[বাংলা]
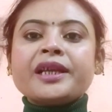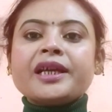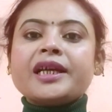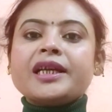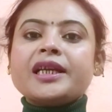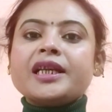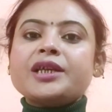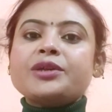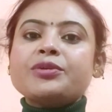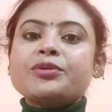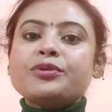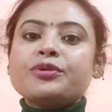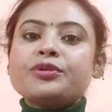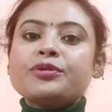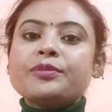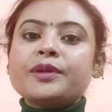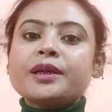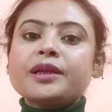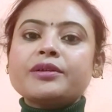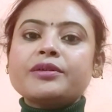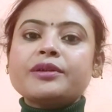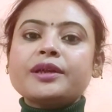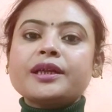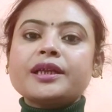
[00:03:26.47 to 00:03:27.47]
এটি
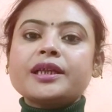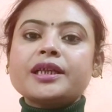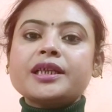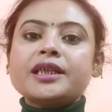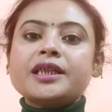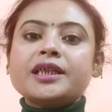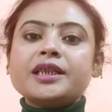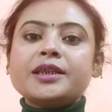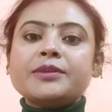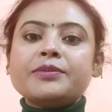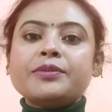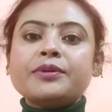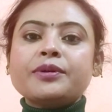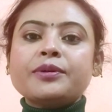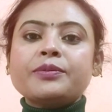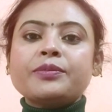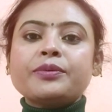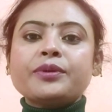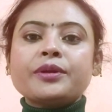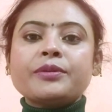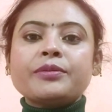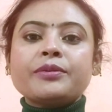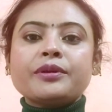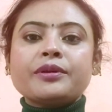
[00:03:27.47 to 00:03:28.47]
শুধুমাত্র একটি জীবন
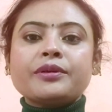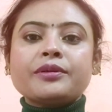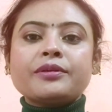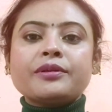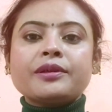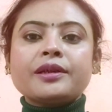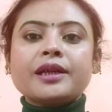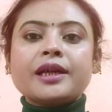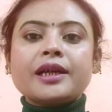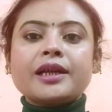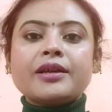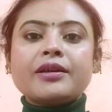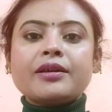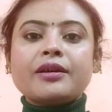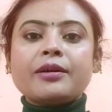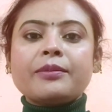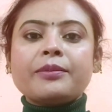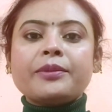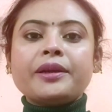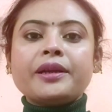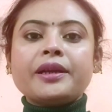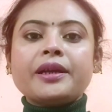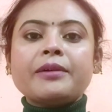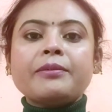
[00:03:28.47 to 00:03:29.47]
পরিবর্তনকারী
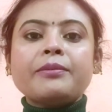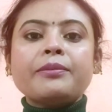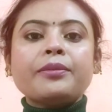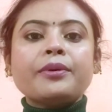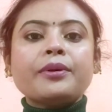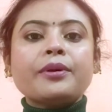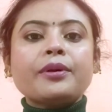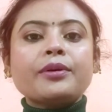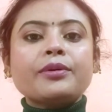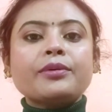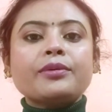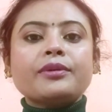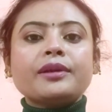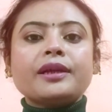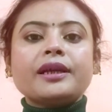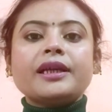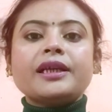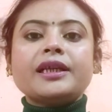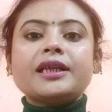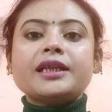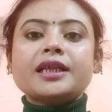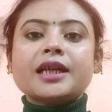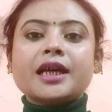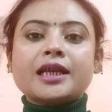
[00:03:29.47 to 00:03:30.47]
হবে না বরং
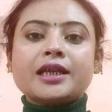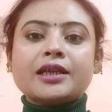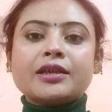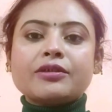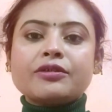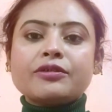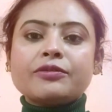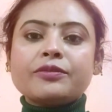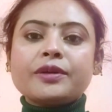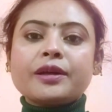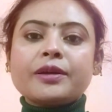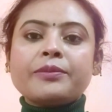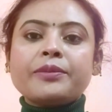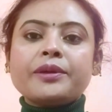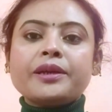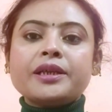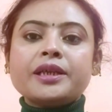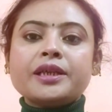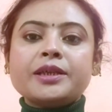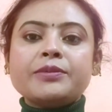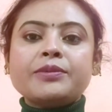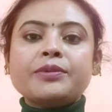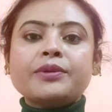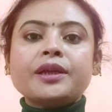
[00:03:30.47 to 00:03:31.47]
এটি সাধারণভাবে
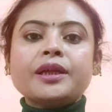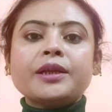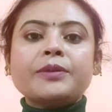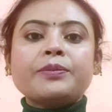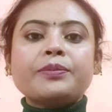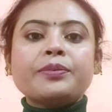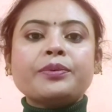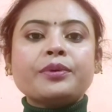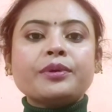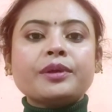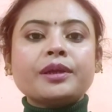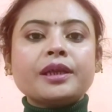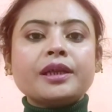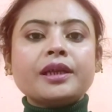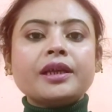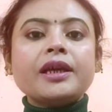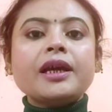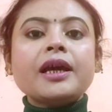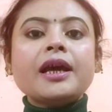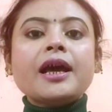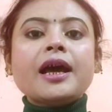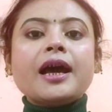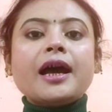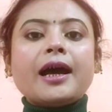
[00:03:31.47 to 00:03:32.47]
জীবনের প্রতি
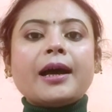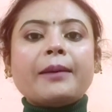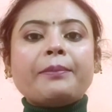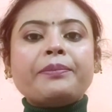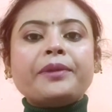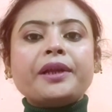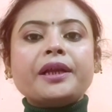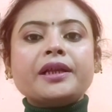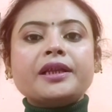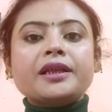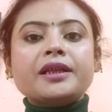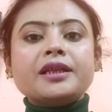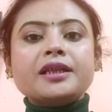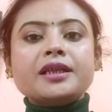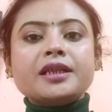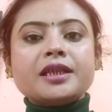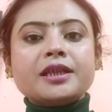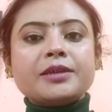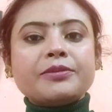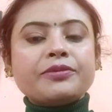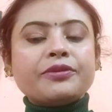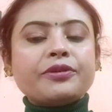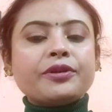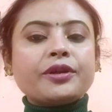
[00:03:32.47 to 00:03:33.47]
আপনার
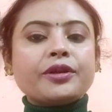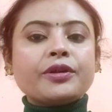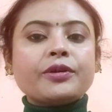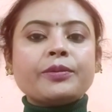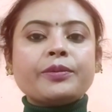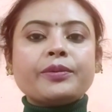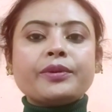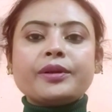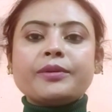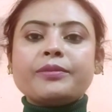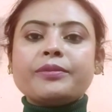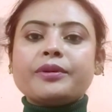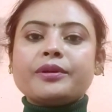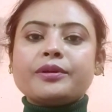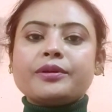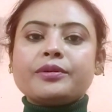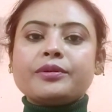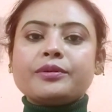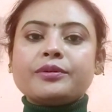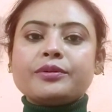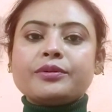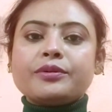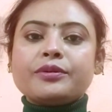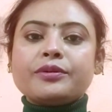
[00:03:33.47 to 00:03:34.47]
দৃষ্টিভঙ্গিও
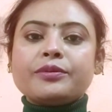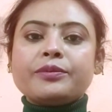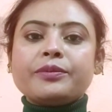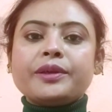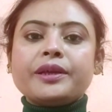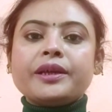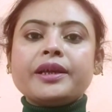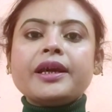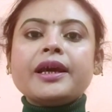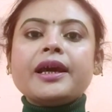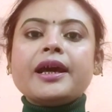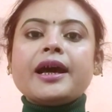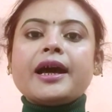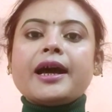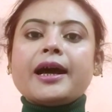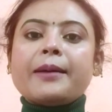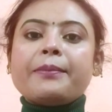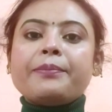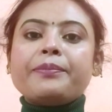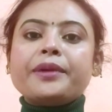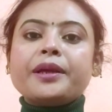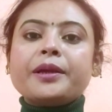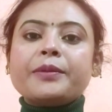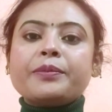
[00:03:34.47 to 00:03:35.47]
পরিবর্তন করবে
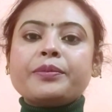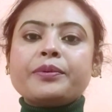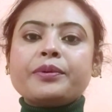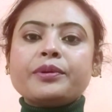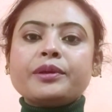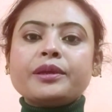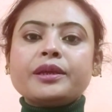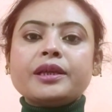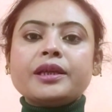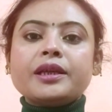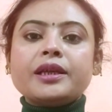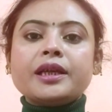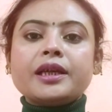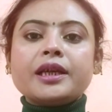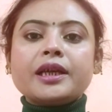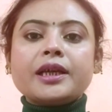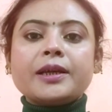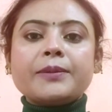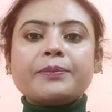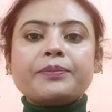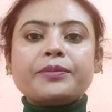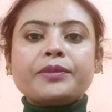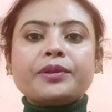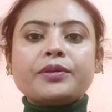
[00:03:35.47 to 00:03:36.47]
আপনার প্রতি
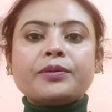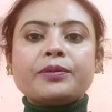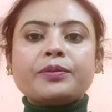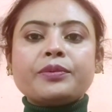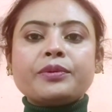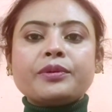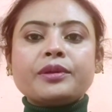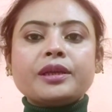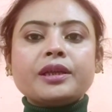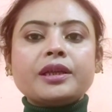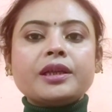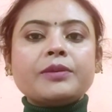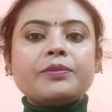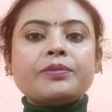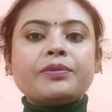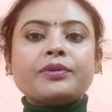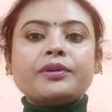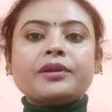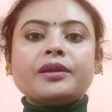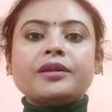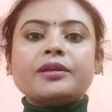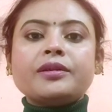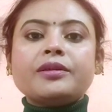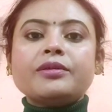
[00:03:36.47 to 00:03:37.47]
নিক্ষিপ্ত প্রতিটি
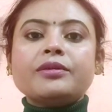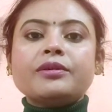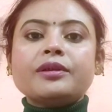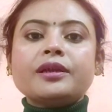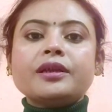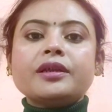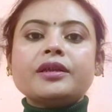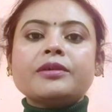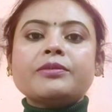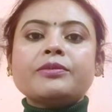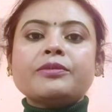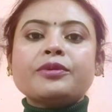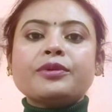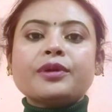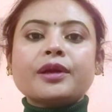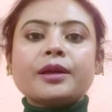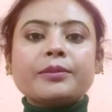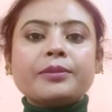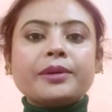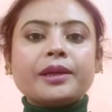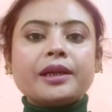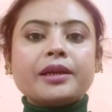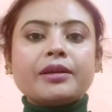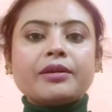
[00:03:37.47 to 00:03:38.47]
প্রতিদ্বন্দ্বিতা
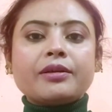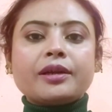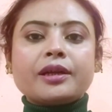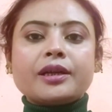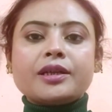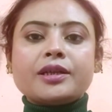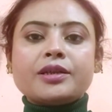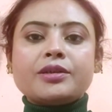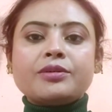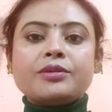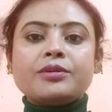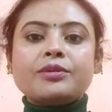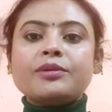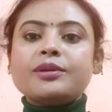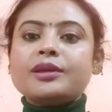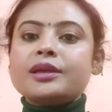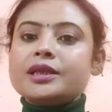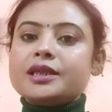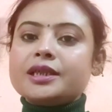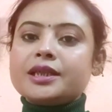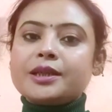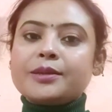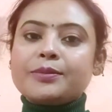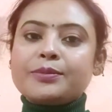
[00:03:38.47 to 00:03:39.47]
মোকাবেলা করার জন্য
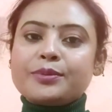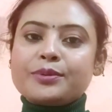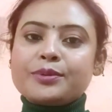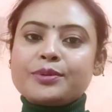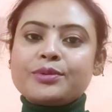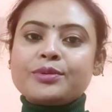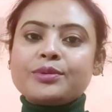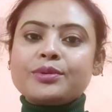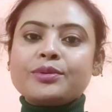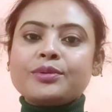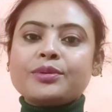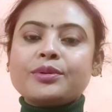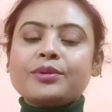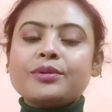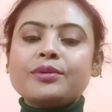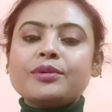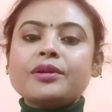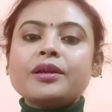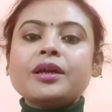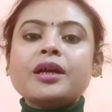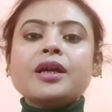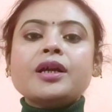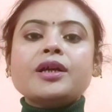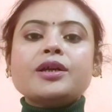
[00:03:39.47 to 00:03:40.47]
নিজেকে প্রস্তুত করুন
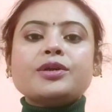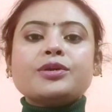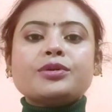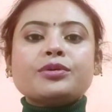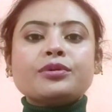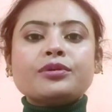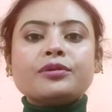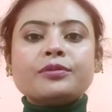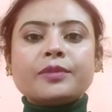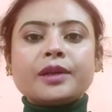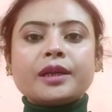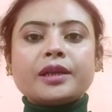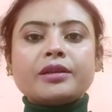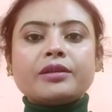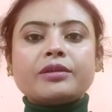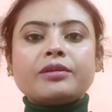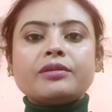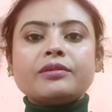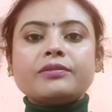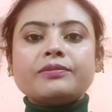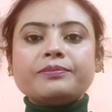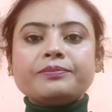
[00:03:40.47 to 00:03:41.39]
শুধুমাত্র